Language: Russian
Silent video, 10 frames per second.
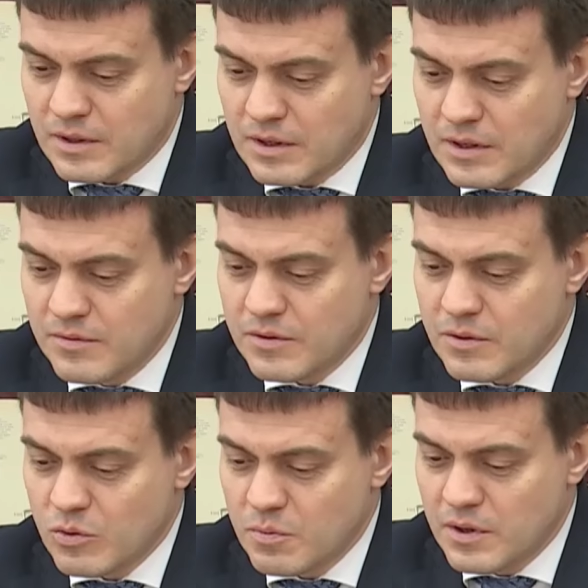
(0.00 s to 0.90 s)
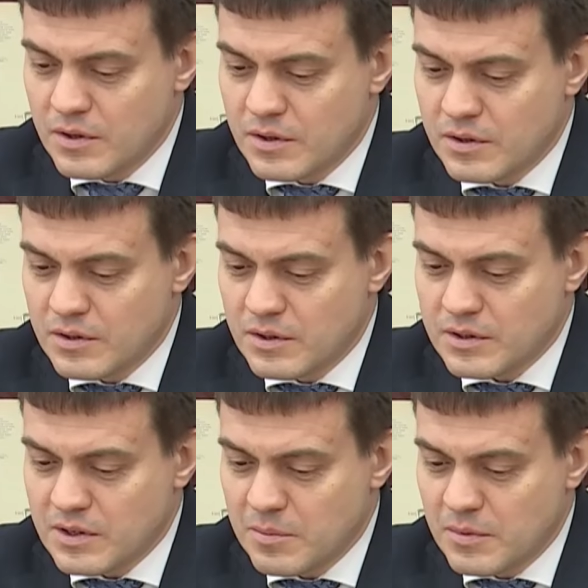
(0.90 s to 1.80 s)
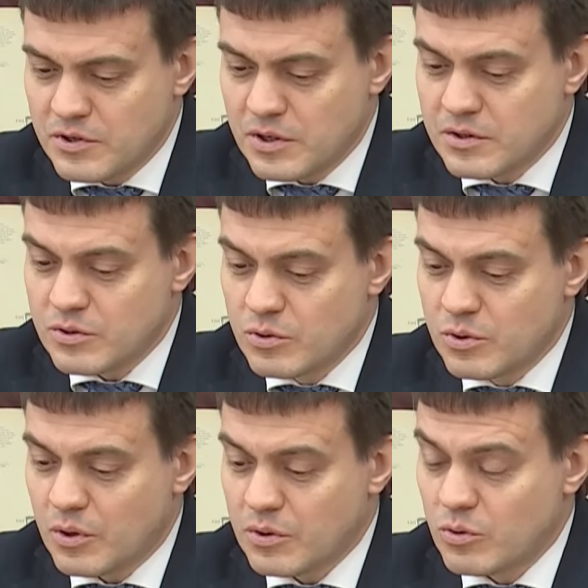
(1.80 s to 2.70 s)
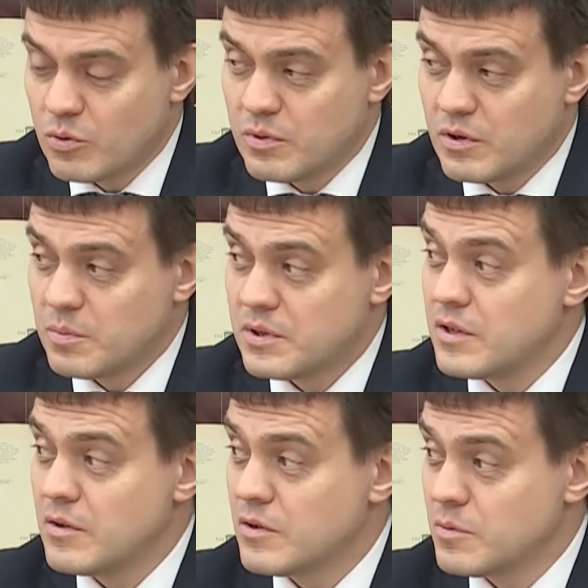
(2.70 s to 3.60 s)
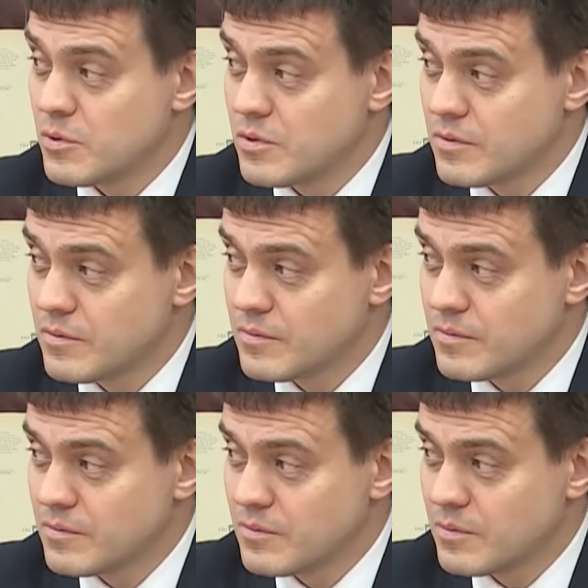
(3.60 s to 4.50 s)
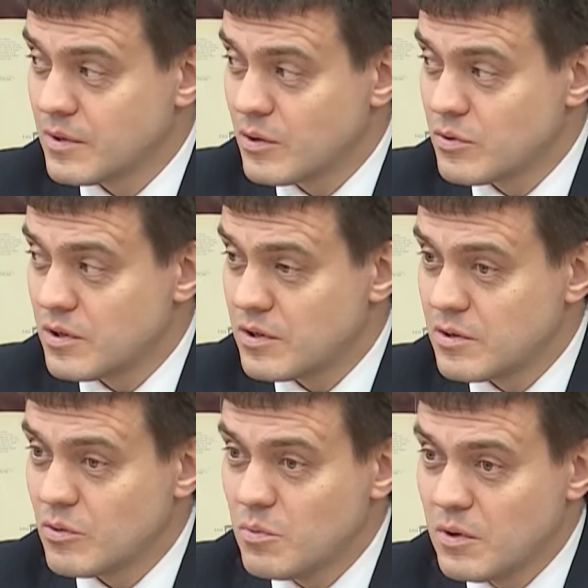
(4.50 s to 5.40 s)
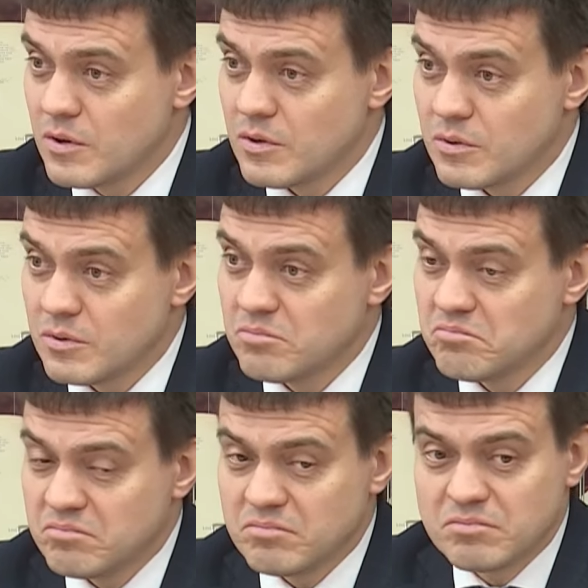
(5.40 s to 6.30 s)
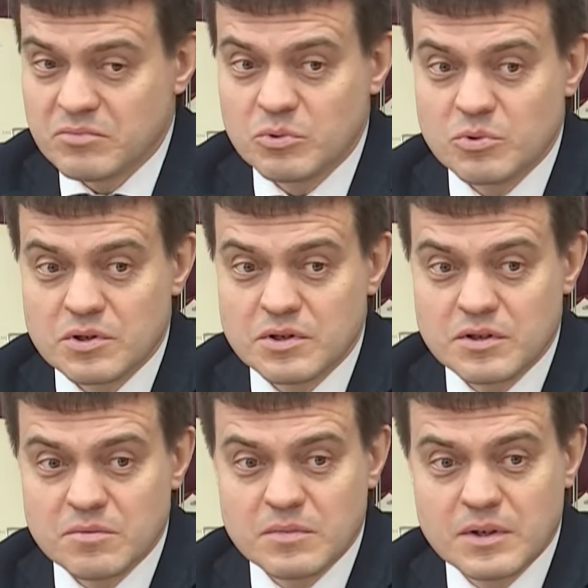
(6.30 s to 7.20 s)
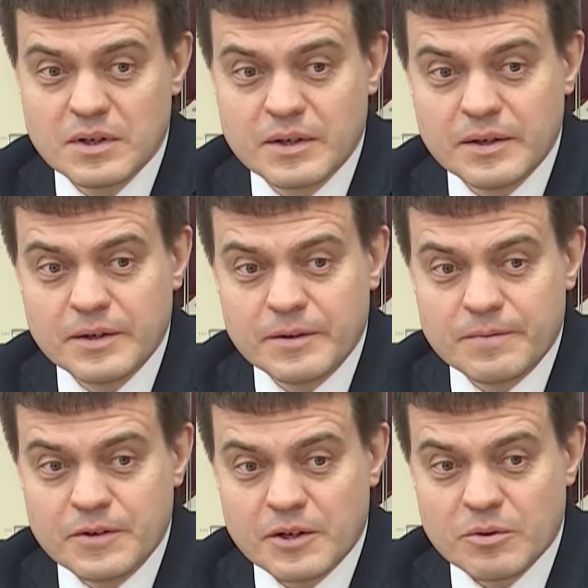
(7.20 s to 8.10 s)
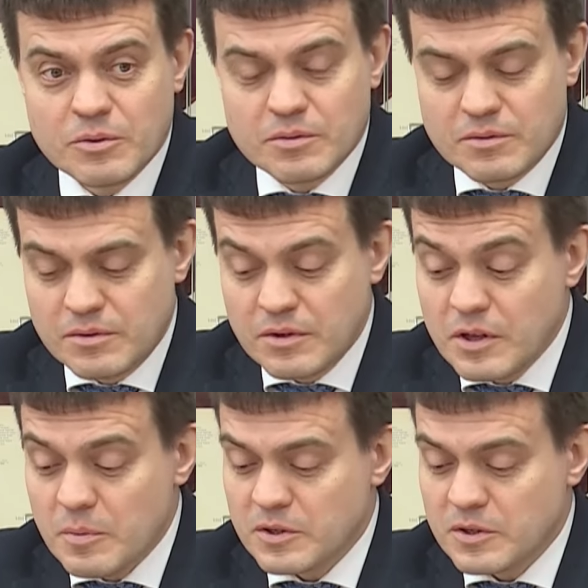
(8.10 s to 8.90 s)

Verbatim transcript: Архивный документ – это та самая часть истории, которую переписать невозможно. Когда у нас есть документ, то тут уже с этим никто и не